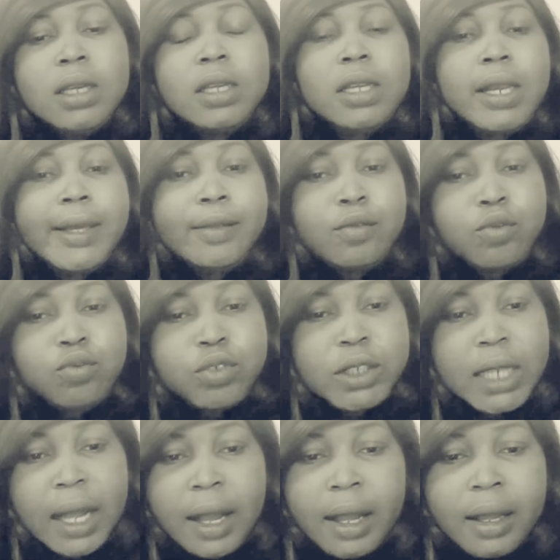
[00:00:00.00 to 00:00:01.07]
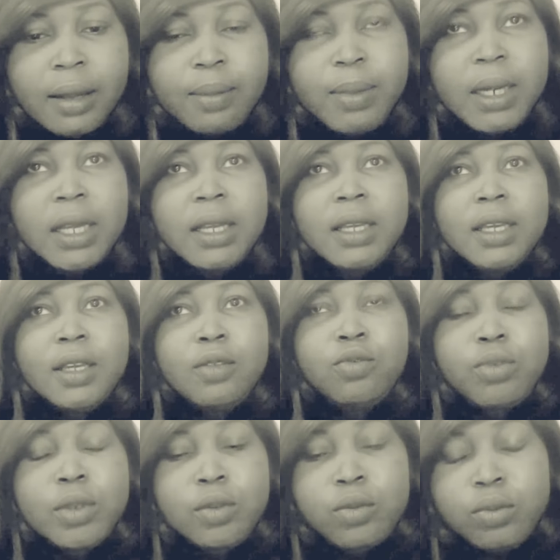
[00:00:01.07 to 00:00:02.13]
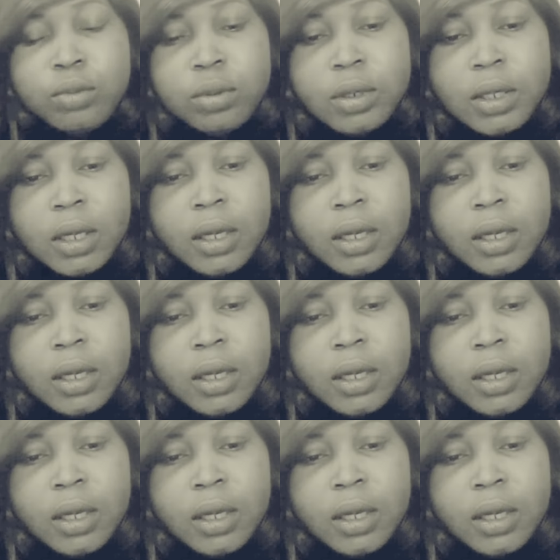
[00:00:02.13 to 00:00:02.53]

il est intouchable et tout et tout.